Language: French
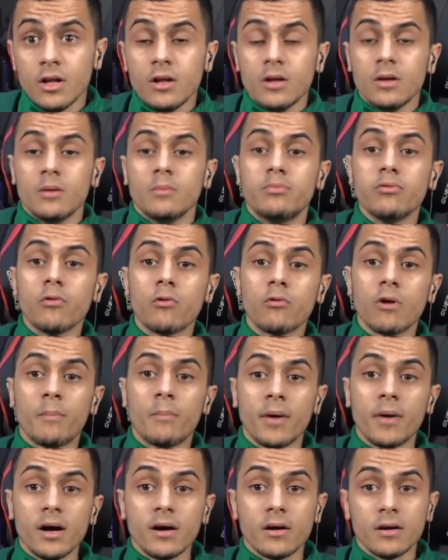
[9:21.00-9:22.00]
Pourquoi
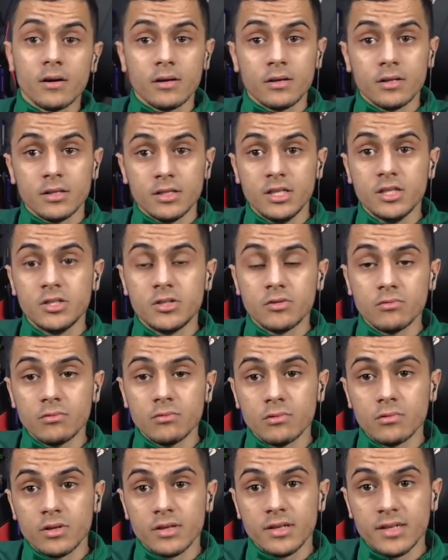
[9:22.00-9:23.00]
pas, disons,
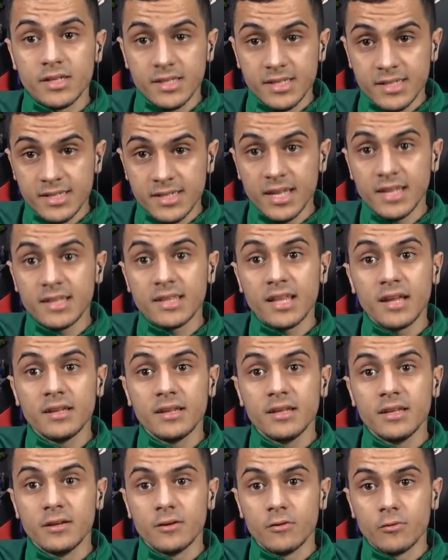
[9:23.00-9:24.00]
cette
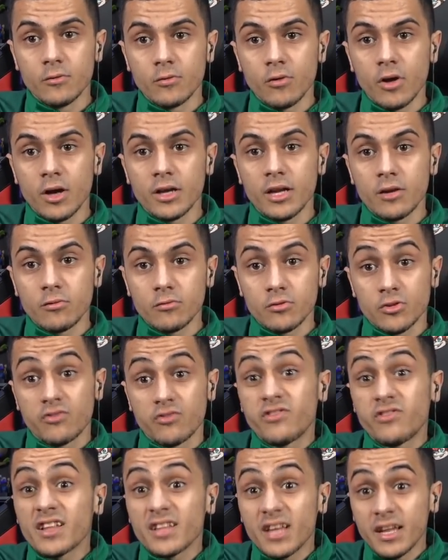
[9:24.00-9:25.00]
année, on aura une annonce
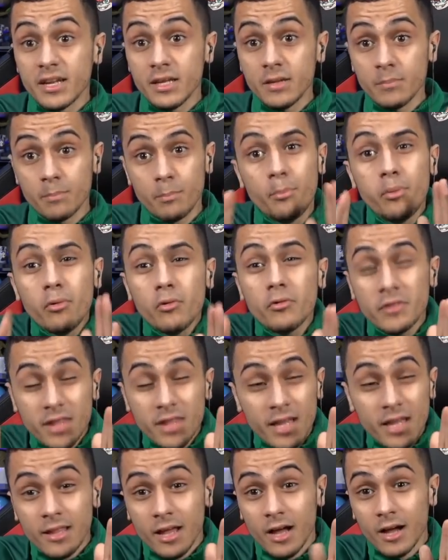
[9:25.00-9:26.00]
fin d'année.
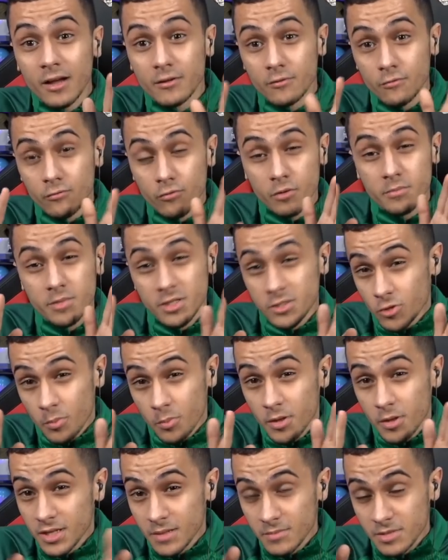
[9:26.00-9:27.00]
Peut-être, hein, ils nous feront une petite
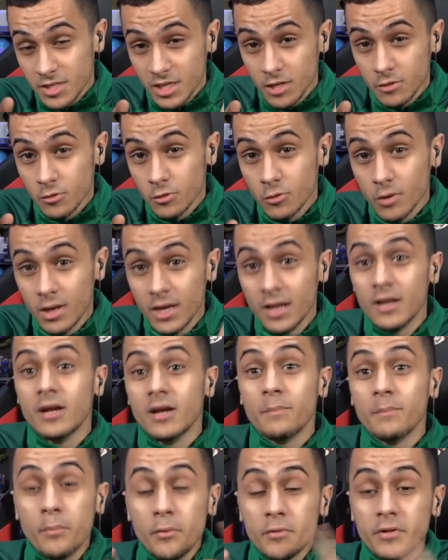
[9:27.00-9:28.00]
surprise, un petit cadeau de Noël.
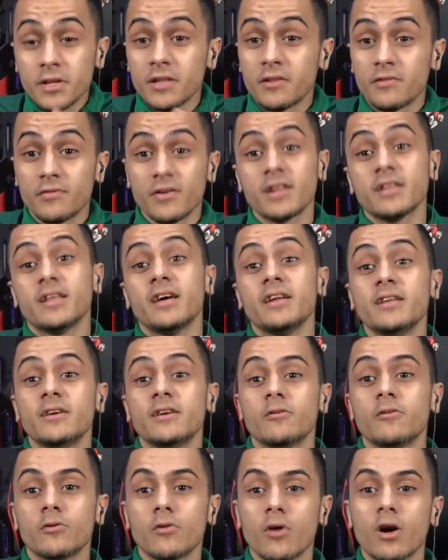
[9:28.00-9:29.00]
Peut-être fin d'année,
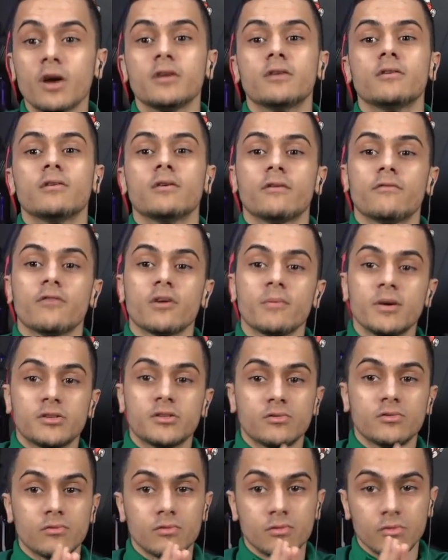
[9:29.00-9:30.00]
on aura une
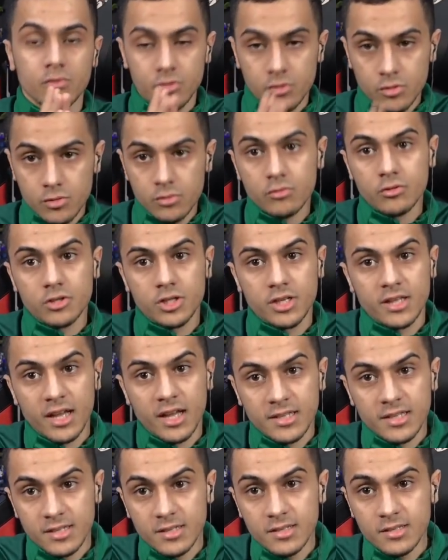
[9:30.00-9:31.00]
information sur GTA
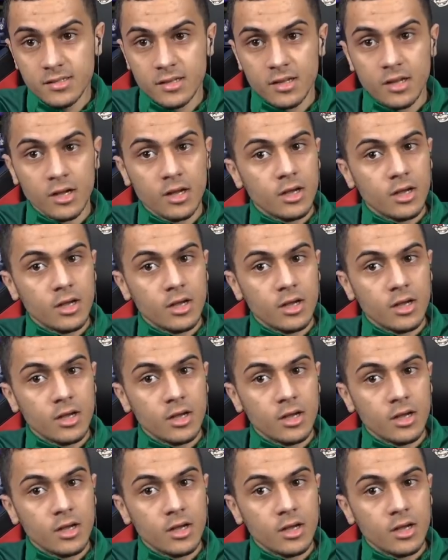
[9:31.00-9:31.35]
6.